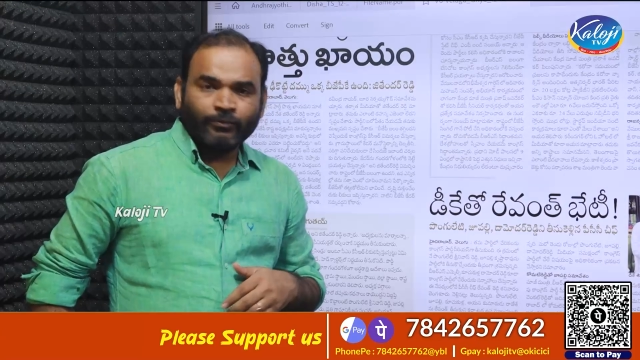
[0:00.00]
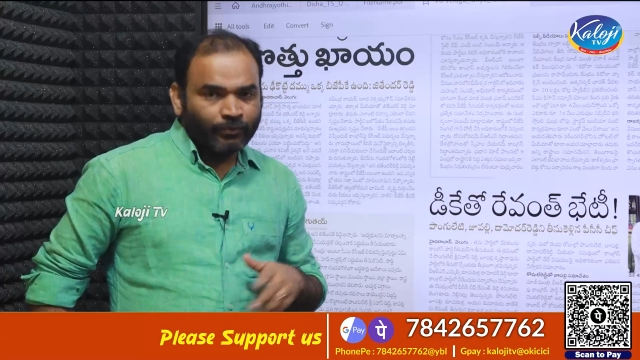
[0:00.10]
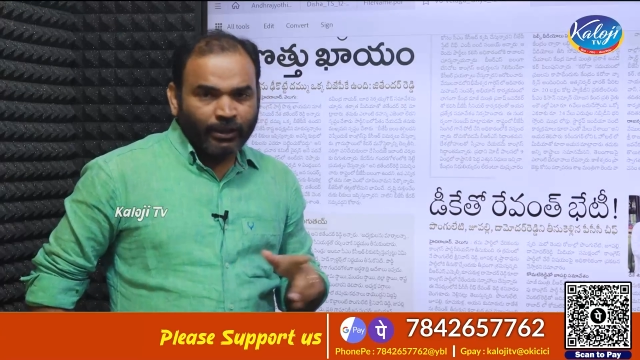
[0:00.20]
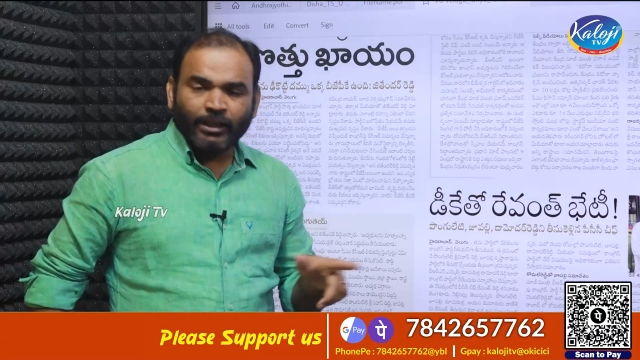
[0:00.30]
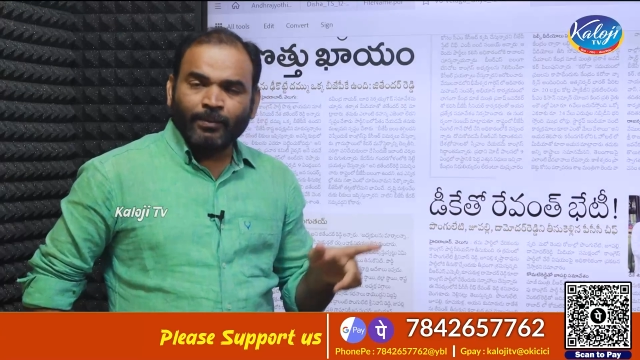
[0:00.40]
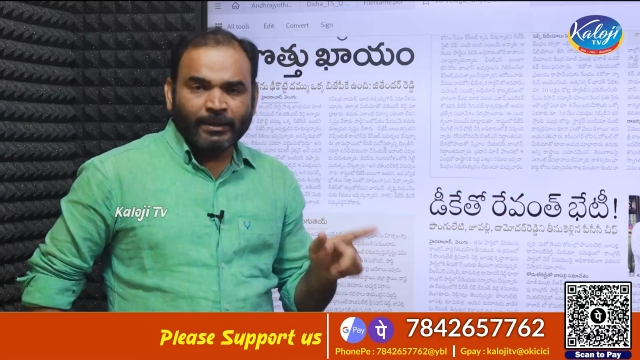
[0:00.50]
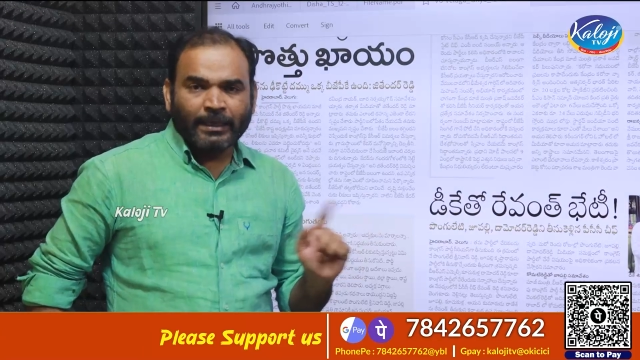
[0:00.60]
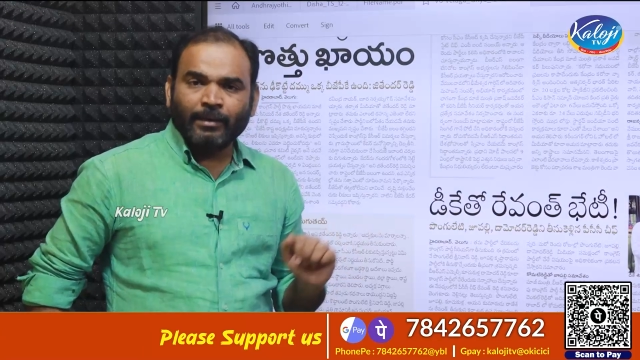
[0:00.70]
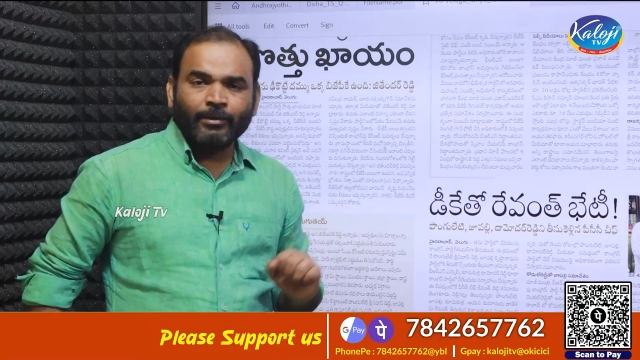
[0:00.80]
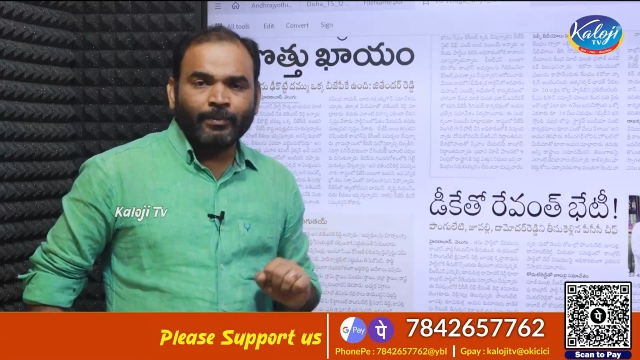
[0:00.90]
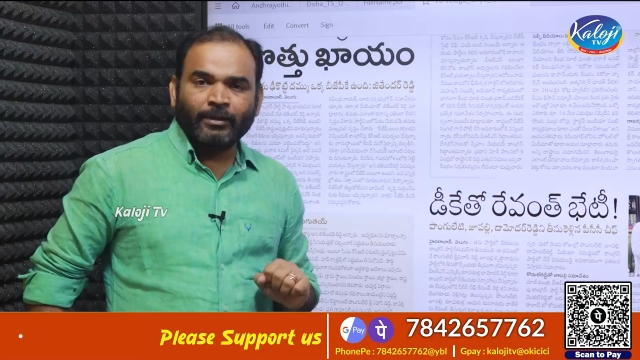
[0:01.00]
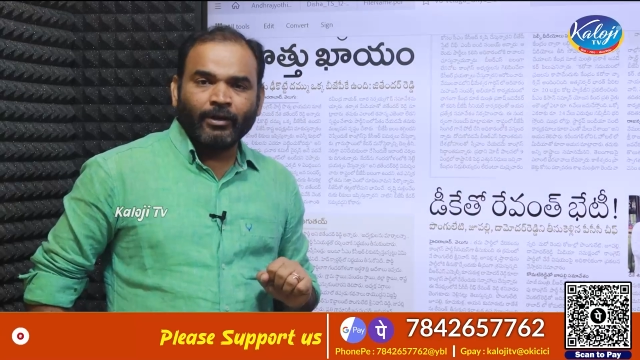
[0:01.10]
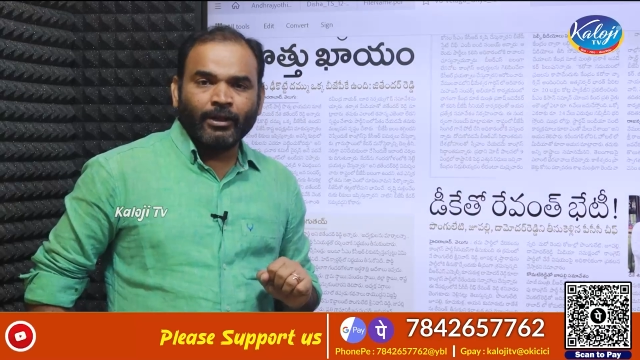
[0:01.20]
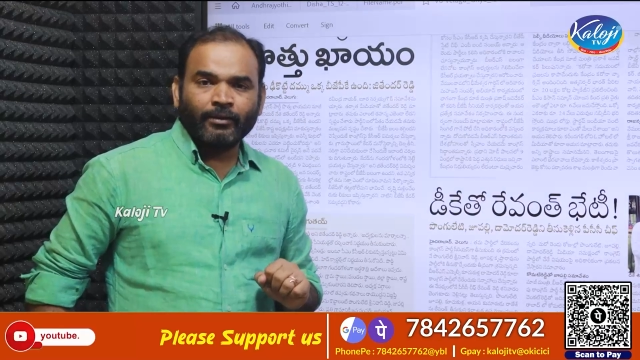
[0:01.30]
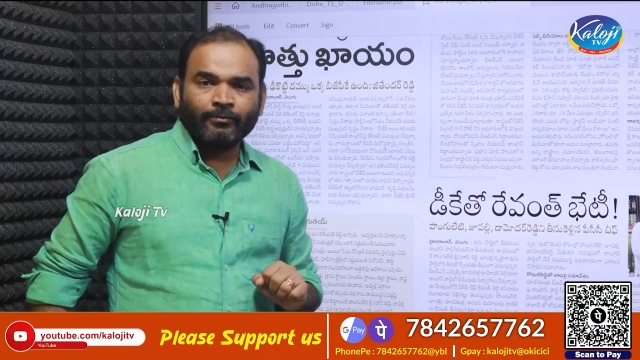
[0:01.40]
ఉంది కదా ప్రచార కమిటీ పదవి
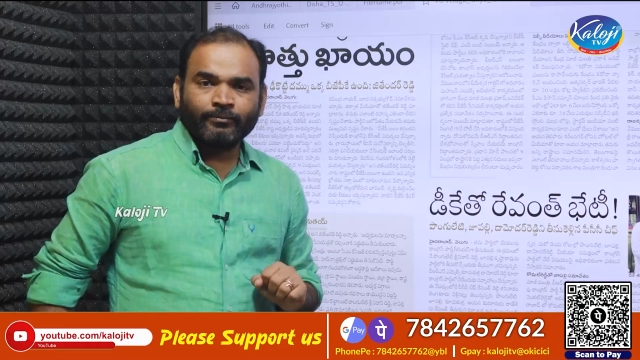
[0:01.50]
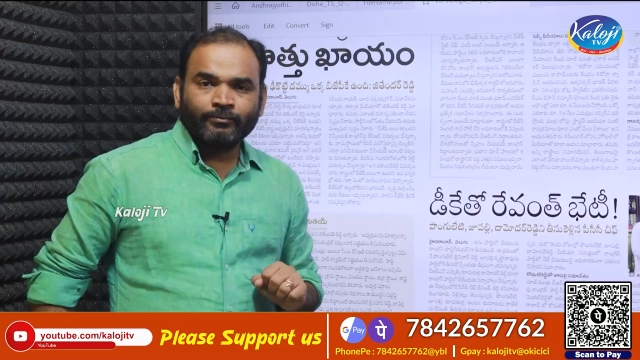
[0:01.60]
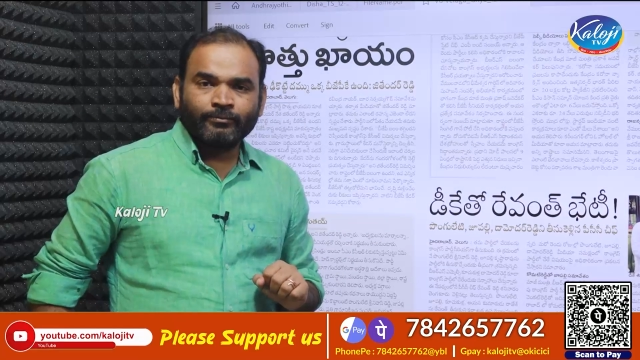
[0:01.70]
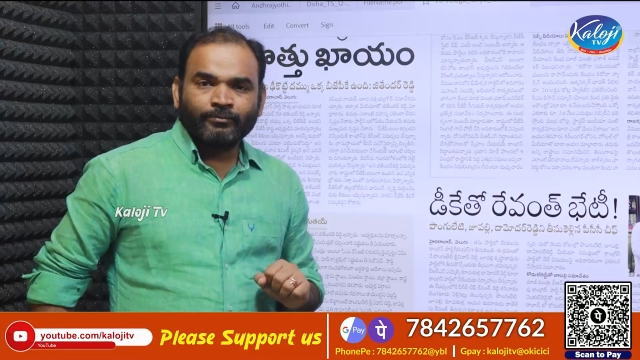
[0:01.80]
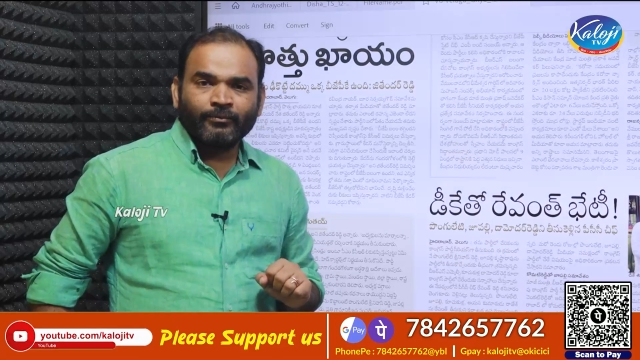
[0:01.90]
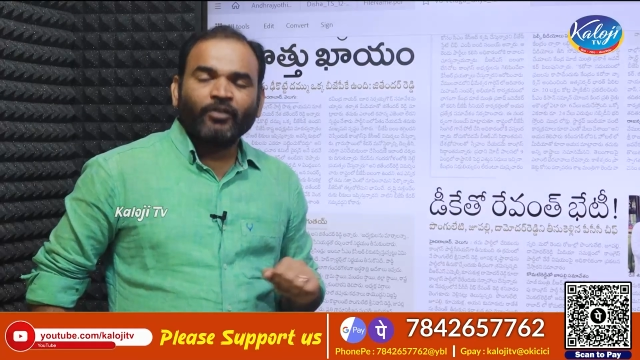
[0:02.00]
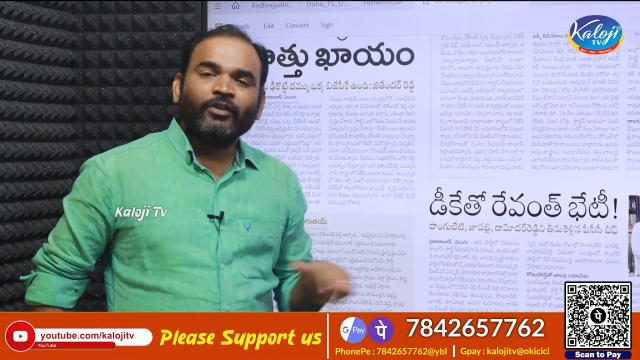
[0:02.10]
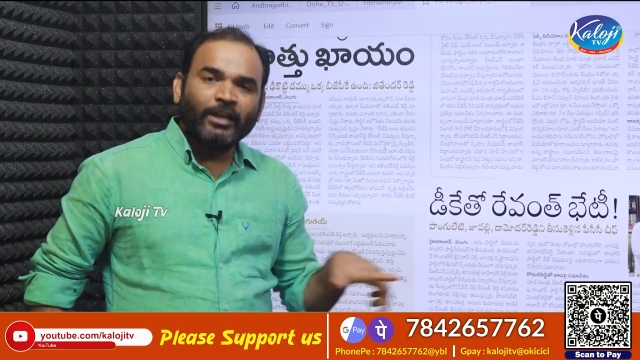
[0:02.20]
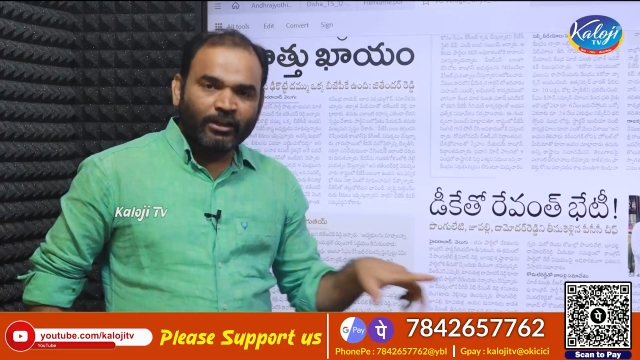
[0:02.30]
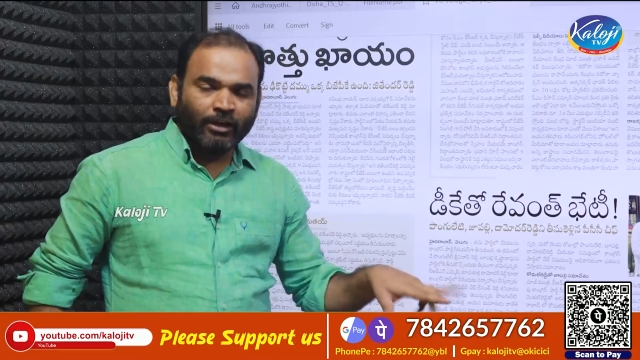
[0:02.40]
అనేది వీళ్ళకి